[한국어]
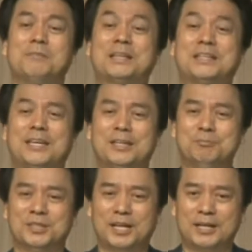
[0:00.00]
받게
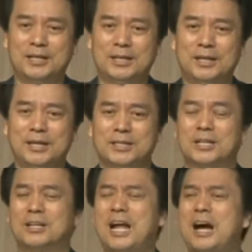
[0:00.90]
됩니다.
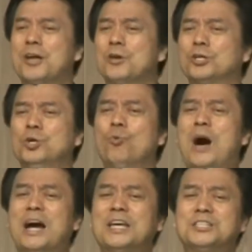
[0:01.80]
그러나 그
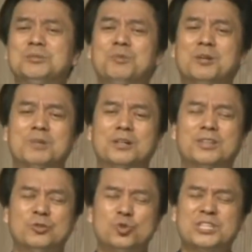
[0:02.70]
왕의 진미를 먹을
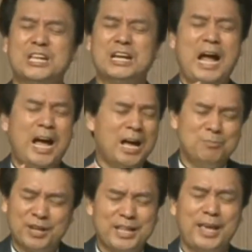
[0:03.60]
땐 육체는
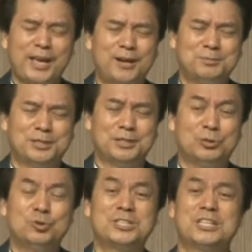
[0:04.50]
아무런 해가 없어요.
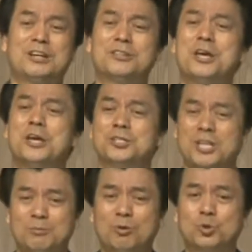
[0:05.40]
육체는
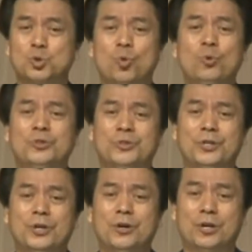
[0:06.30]
참으로 좋은
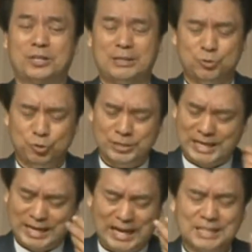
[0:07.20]
어떤
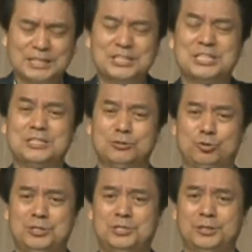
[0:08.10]
유익한 것이 있을
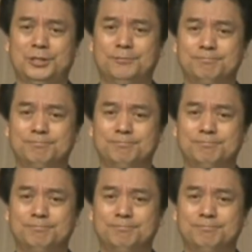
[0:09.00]
수 있어요.